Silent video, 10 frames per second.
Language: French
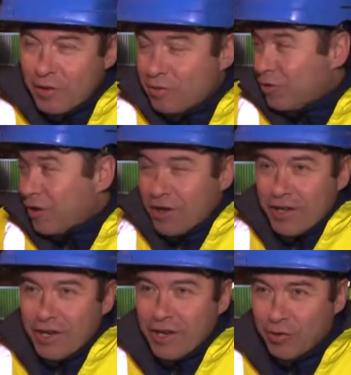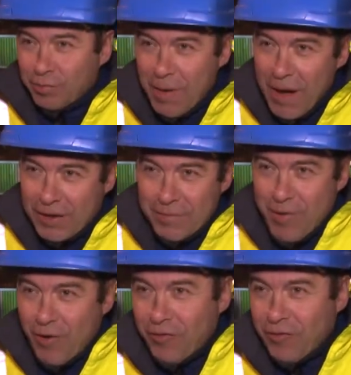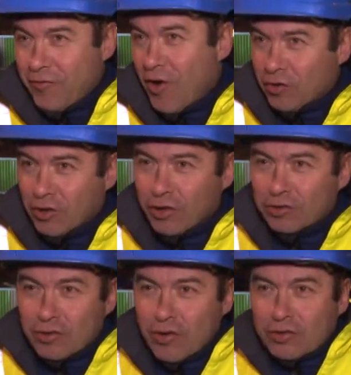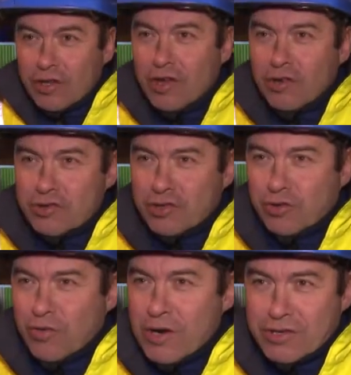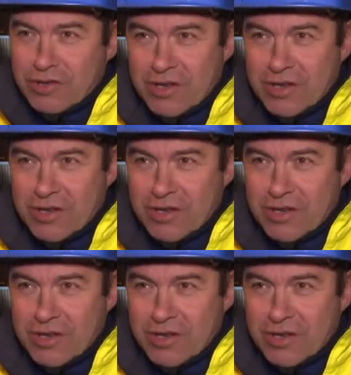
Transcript: D'ouvrir les, rues de Paris pour faire rentrer un engin de curage,